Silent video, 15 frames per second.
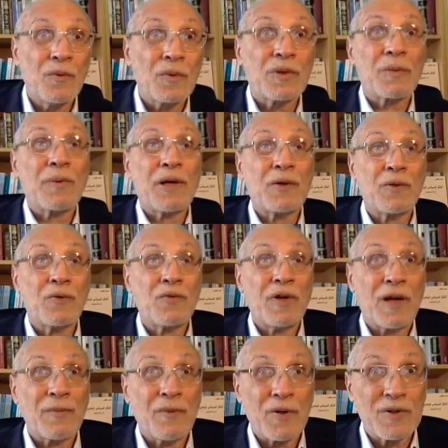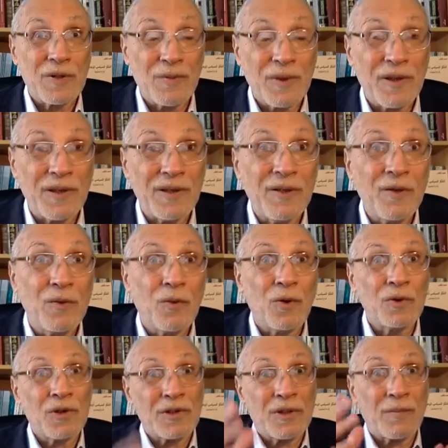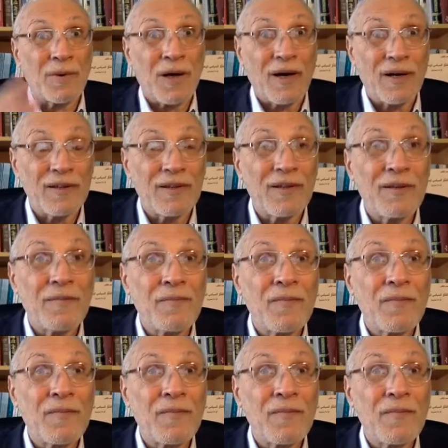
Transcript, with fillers: وطبعته في 74 عدة طبعات